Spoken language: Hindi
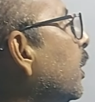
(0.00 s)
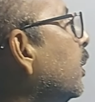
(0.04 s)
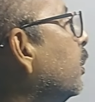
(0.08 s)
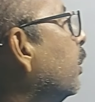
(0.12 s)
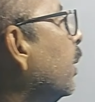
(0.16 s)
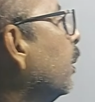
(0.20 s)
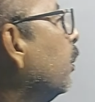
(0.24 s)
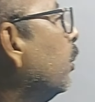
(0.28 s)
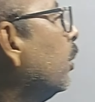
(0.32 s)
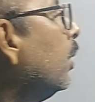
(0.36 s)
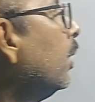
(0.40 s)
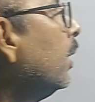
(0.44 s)
बीच
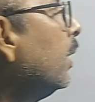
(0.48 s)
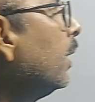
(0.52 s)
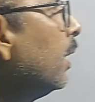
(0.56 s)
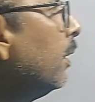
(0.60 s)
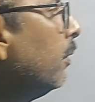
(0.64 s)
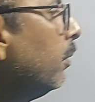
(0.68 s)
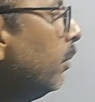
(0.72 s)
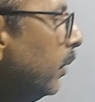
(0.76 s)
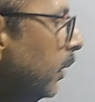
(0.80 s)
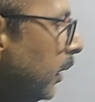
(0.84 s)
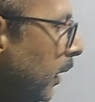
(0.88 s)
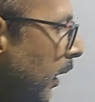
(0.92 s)
में हम लोग का
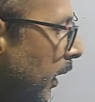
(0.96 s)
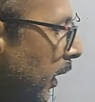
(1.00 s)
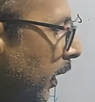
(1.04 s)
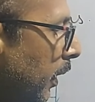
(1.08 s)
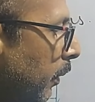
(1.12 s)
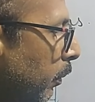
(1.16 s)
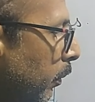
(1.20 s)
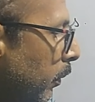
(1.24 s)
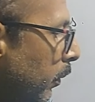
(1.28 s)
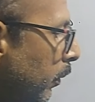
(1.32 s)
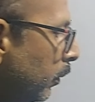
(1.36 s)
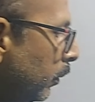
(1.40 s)
ग्राफ ये
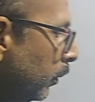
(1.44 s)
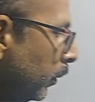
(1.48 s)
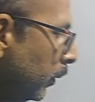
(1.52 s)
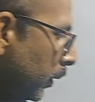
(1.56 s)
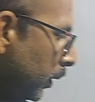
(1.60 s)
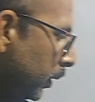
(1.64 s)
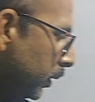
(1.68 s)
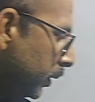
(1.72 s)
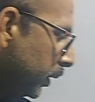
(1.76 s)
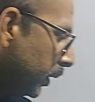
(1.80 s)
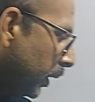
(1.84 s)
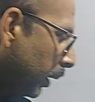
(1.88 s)

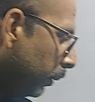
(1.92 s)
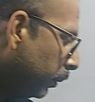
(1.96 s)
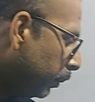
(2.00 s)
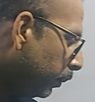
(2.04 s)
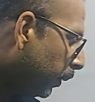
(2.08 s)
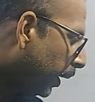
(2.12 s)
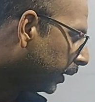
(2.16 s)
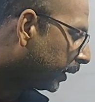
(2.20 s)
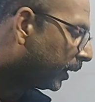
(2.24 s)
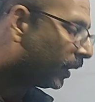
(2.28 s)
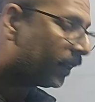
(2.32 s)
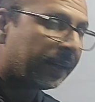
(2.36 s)
जितना भी
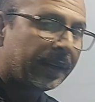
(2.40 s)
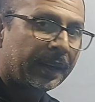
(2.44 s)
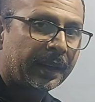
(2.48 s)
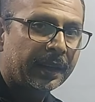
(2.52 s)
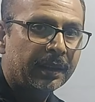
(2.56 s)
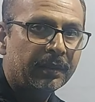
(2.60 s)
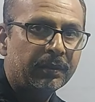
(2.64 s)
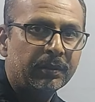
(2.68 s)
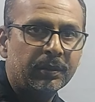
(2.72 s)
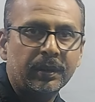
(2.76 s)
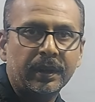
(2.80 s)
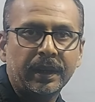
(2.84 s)
मार्किंग
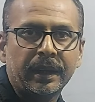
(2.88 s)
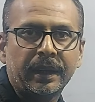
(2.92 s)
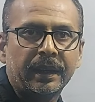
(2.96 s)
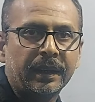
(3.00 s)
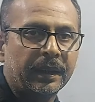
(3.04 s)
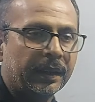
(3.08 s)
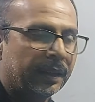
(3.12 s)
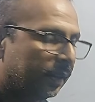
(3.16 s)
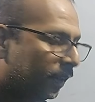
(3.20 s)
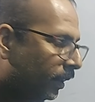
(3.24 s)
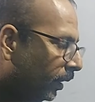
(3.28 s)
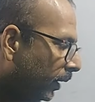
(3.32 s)
रहेगा वो
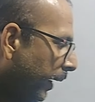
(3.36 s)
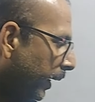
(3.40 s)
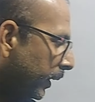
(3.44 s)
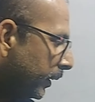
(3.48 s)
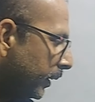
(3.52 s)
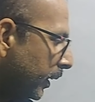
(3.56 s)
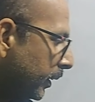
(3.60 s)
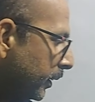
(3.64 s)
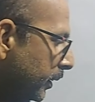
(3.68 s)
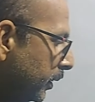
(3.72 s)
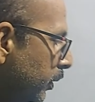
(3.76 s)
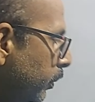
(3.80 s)
रहेगा
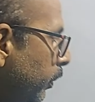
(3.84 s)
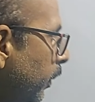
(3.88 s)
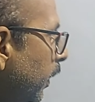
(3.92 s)
एक्स एक्सिस